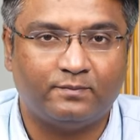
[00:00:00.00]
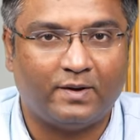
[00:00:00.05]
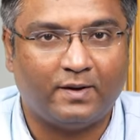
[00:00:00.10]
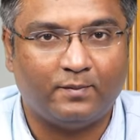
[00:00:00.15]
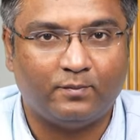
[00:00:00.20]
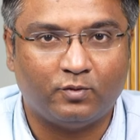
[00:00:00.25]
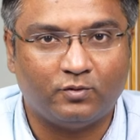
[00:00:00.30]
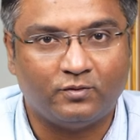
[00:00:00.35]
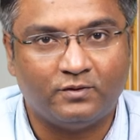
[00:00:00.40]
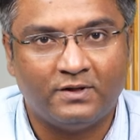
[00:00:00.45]

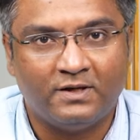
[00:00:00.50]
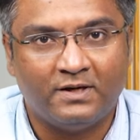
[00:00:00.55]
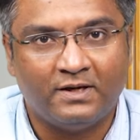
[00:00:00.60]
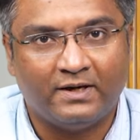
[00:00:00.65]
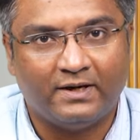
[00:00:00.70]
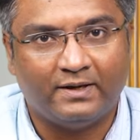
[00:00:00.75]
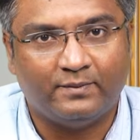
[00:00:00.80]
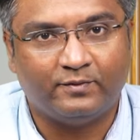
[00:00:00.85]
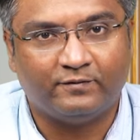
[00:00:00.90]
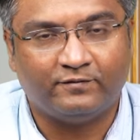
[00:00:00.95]
பார்ப்போம்
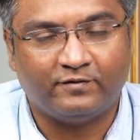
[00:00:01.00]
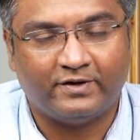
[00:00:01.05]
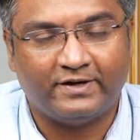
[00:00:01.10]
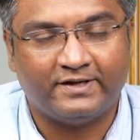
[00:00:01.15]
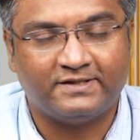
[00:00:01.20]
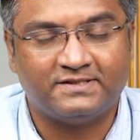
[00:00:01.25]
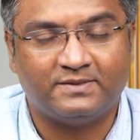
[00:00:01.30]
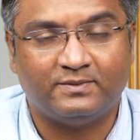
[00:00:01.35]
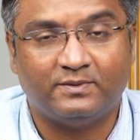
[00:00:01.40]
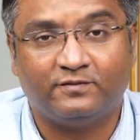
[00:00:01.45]
இப்போ ஃபார்
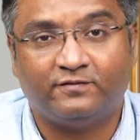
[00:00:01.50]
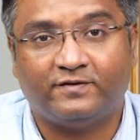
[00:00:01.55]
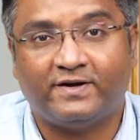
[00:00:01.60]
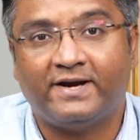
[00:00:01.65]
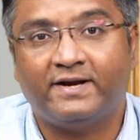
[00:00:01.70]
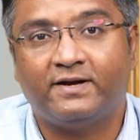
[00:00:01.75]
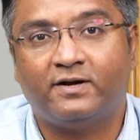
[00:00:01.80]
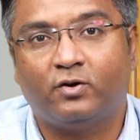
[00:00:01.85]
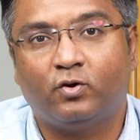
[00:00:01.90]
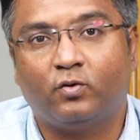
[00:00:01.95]
எக்ஸாம்பிள்
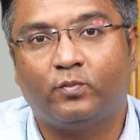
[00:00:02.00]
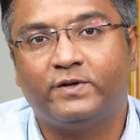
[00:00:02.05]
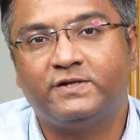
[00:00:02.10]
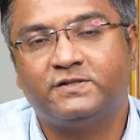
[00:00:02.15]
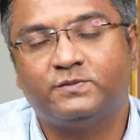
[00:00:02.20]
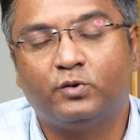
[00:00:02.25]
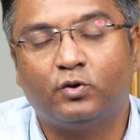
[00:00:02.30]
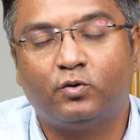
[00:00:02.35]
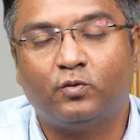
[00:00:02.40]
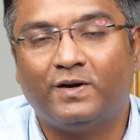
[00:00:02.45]
ஃபைவ் ஹண்ட்ரட்
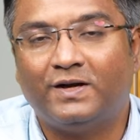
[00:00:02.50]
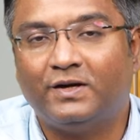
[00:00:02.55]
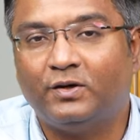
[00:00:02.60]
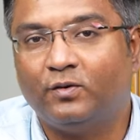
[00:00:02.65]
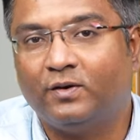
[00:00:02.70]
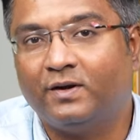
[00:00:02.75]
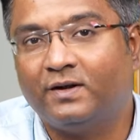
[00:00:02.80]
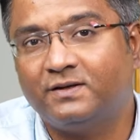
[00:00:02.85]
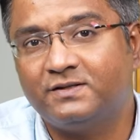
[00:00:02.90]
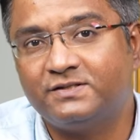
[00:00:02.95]
ருபீஸ் புக்
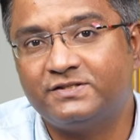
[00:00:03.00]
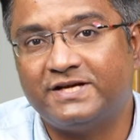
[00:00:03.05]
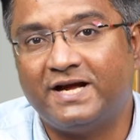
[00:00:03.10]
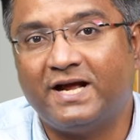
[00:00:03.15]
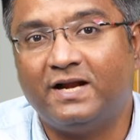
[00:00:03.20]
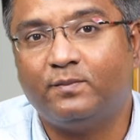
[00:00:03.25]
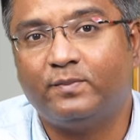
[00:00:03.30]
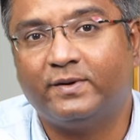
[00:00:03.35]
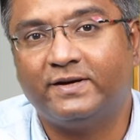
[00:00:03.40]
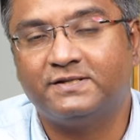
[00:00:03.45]
வேல்யூனா
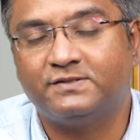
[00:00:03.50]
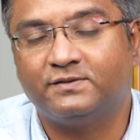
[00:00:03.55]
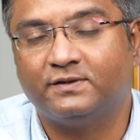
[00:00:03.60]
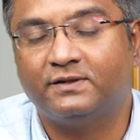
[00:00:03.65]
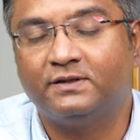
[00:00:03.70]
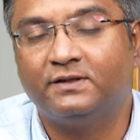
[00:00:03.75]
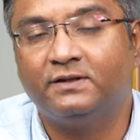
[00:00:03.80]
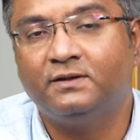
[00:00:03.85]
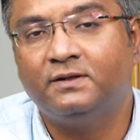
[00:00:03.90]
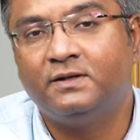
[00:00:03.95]
ஷேர் ப்ரைஸ்
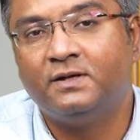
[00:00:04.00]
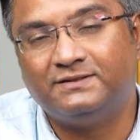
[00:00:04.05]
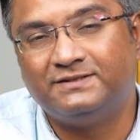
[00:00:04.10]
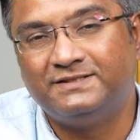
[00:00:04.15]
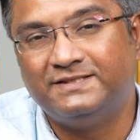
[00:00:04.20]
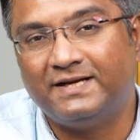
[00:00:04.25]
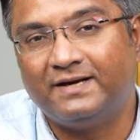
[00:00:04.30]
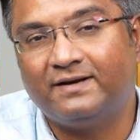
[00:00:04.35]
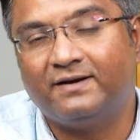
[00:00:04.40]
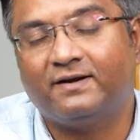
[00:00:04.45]
வந்து
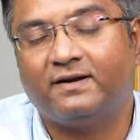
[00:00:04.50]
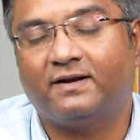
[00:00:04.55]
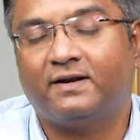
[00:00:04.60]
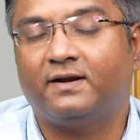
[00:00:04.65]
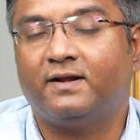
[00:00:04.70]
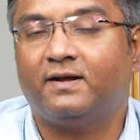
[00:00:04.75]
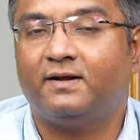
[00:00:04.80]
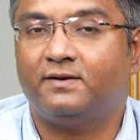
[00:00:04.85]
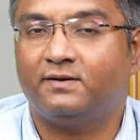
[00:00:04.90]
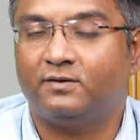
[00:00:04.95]

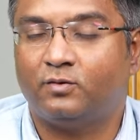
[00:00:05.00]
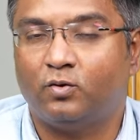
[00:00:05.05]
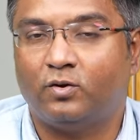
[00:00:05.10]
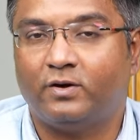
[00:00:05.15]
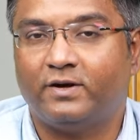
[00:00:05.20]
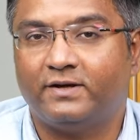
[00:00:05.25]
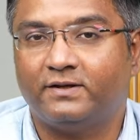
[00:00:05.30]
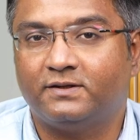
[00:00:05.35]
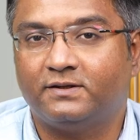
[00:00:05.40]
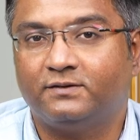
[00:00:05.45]
ஜென்ரலாக
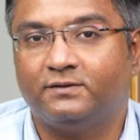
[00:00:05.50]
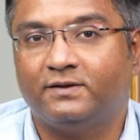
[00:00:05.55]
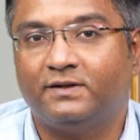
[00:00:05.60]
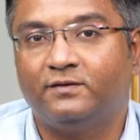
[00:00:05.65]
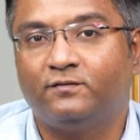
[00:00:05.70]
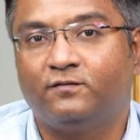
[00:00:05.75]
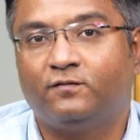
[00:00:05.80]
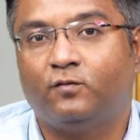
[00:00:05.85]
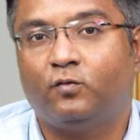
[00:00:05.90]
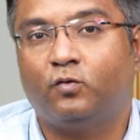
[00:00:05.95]
கோட்டக்கு
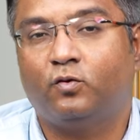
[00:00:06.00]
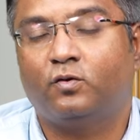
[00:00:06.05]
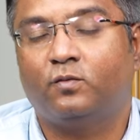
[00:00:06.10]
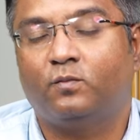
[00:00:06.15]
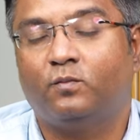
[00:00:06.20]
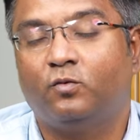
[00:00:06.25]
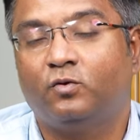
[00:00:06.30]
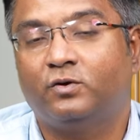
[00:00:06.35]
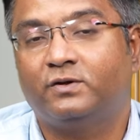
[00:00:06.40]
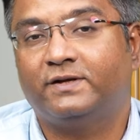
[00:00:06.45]
வந்து ஃபோர்
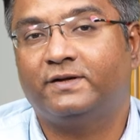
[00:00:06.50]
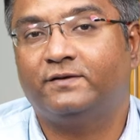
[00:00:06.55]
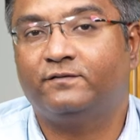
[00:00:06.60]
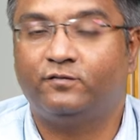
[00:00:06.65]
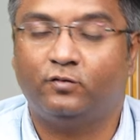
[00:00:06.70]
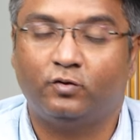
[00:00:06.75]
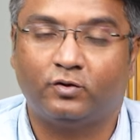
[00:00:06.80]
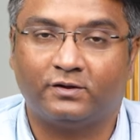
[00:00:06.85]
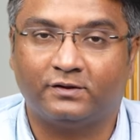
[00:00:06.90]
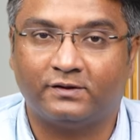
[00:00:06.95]
மோர் தேன்
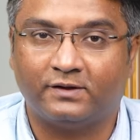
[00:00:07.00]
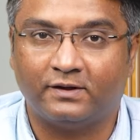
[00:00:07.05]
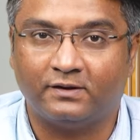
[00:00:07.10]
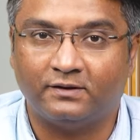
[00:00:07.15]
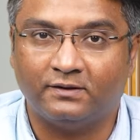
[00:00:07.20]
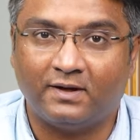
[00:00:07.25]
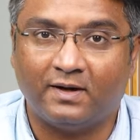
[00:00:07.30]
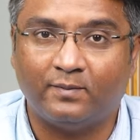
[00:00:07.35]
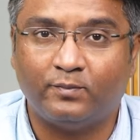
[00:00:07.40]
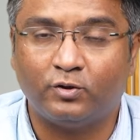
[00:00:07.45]
ஃபோர்
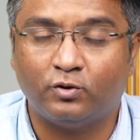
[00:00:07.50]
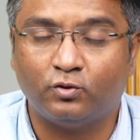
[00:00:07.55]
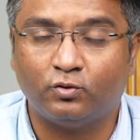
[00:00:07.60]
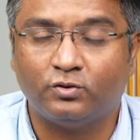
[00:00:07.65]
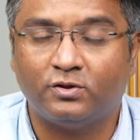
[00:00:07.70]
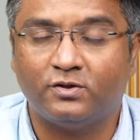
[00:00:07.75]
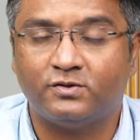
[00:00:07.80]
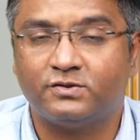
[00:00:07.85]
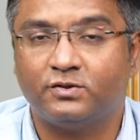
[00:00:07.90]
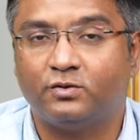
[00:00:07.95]
இருந்திருக்கு அப்போ டூ
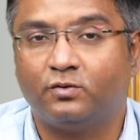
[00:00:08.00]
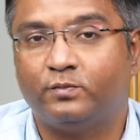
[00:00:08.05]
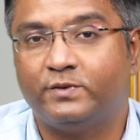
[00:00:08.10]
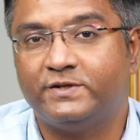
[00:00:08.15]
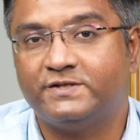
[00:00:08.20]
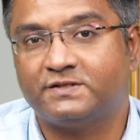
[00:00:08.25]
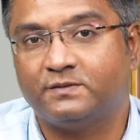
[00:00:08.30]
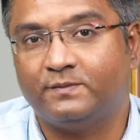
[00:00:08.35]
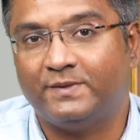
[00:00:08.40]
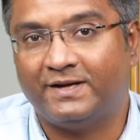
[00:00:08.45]
தௌசண்ட்
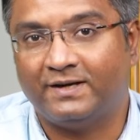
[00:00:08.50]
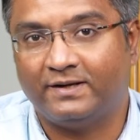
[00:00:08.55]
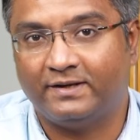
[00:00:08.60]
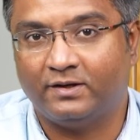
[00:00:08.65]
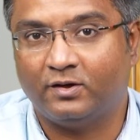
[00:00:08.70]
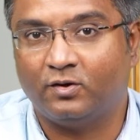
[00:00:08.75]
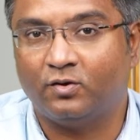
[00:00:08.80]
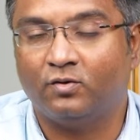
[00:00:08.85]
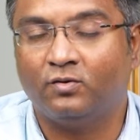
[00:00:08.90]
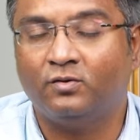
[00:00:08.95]
ருபீஸ்க்கு மேலே
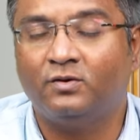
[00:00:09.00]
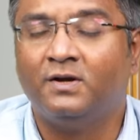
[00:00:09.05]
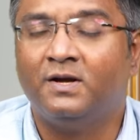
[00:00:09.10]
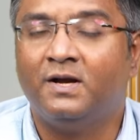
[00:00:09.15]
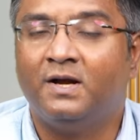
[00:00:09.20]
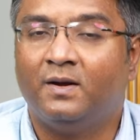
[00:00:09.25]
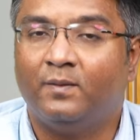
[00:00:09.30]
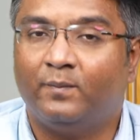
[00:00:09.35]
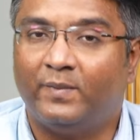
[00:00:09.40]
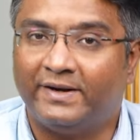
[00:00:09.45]
இருக்கணும்
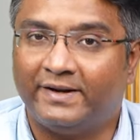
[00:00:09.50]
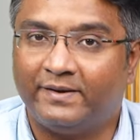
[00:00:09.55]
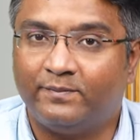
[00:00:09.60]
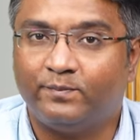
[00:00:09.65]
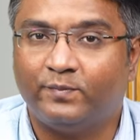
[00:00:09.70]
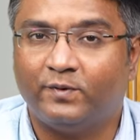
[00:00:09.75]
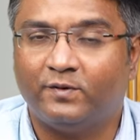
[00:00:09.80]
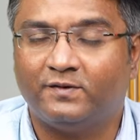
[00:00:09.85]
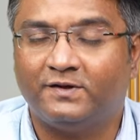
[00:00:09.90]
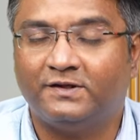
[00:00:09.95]
பட்
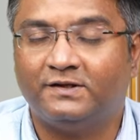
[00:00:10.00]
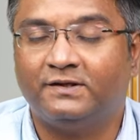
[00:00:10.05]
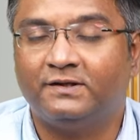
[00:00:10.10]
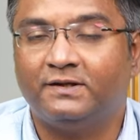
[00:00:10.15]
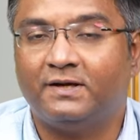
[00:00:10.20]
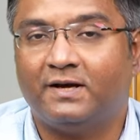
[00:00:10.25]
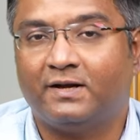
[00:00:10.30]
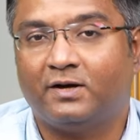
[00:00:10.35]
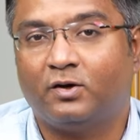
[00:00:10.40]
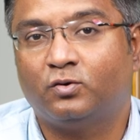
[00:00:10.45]
இப்போ
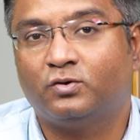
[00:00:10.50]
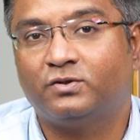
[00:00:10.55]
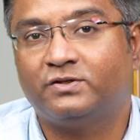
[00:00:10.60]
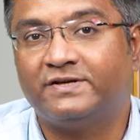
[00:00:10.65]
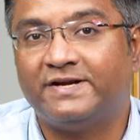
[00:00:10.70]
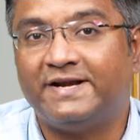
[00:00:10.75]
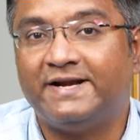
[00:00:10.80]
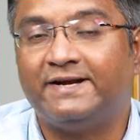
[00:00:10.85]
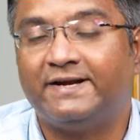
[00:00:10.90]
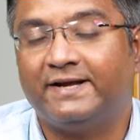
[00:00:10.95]
வந்து அரவுண்ட்
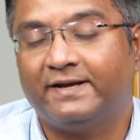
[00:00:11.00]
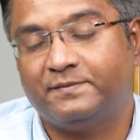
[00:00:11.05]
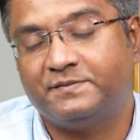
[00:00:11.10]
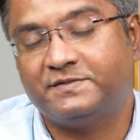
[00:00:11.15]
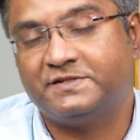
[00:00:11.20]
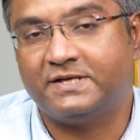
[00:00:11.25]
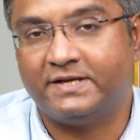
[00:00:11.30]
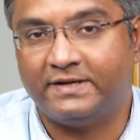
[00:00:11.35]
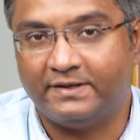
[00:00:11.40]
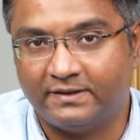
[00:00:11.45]
த்ரீ
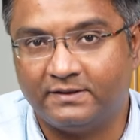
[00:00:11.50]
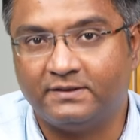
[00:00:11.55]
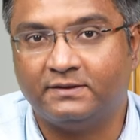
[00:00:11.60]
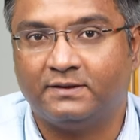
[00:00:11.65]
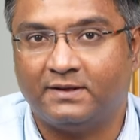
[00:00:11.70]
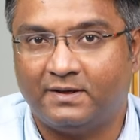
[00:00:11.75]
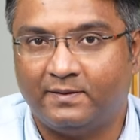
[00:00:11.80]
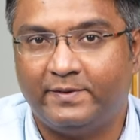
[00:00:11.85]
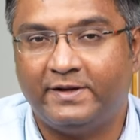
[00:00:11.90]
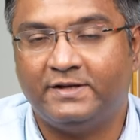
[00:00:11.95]
டைம்ஸ் தான்
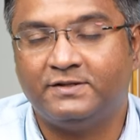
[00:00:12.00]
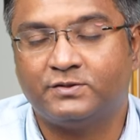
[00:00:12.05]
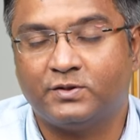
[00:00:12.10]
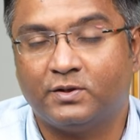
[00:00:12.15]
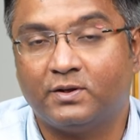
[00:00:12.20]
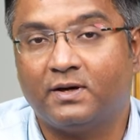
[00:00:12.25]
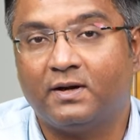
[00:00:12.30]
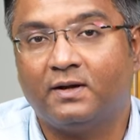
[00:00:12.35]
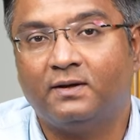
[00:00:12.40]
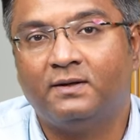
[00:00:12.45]
இருக்குது அப்படின்னு
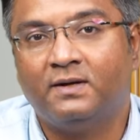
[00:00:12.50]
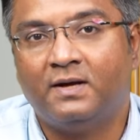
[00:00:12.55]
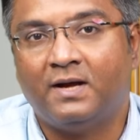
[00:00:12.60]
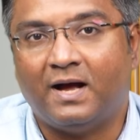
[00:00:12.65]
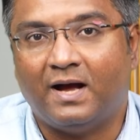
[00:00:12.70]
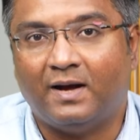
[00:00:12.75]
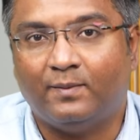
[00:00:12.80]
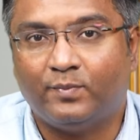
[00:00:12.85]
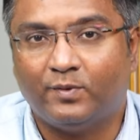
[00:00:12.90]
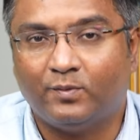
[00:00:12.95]
சொல்லலாம்
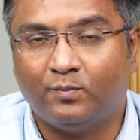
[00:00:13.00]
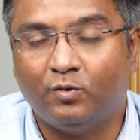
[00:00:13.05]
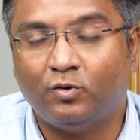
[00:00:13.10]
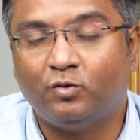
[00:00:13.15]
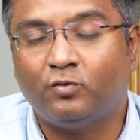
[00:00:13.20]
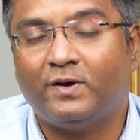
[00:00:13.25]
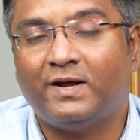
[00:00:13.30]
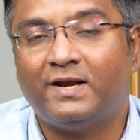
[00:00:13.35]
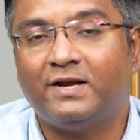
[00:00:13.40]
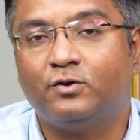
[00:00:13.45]
அப்போது
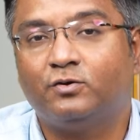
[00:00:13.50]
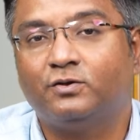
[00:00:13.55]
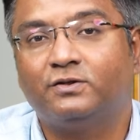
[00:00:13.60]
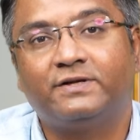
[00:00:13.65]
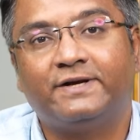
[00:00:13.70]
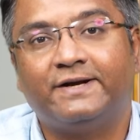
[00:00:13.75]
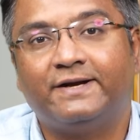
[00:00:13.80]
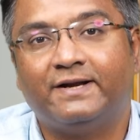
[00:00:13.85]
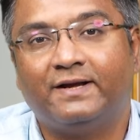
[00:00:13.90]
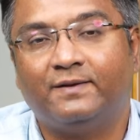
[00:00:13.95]
புக் வேல்யூக்கு
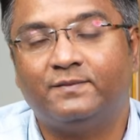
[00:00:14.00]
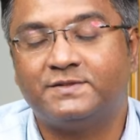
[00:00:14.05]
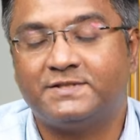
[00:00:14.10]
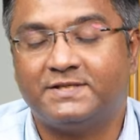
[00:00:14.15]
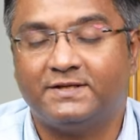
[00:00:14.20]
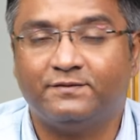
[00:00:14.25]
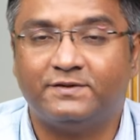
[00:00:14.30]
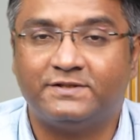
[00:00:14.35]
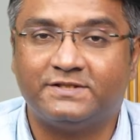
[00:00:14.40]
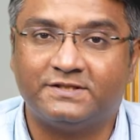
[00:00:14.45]
த்ரீ
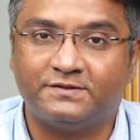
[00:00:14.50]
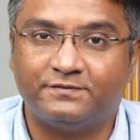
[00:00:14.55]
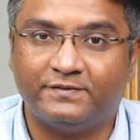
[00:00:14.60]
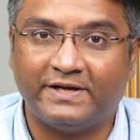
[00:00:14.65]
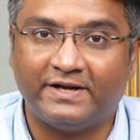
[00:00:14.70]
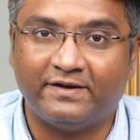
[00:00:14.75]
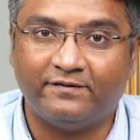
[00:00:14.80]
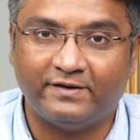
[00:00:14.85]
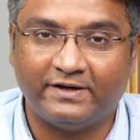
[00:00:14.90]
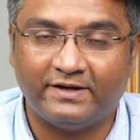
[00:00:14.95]
டைம்ஸ்னால் விச் இஸ்
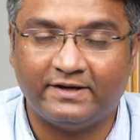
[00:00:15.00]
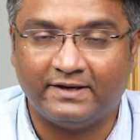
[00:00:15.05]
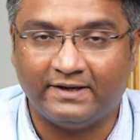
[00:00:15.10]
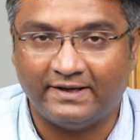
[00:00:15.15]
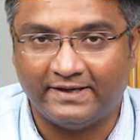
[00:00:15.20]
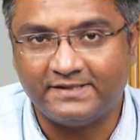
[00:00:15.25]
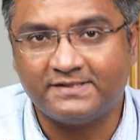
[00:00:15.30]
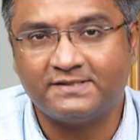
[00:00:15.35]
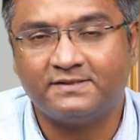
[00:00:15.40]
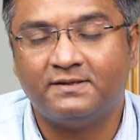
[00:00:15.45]
வெரி வெரி
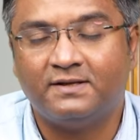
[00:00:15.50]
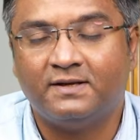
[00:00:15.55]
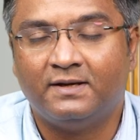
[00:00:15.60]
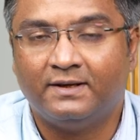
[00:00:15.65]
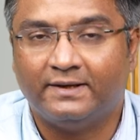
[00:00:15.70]
லெஸ்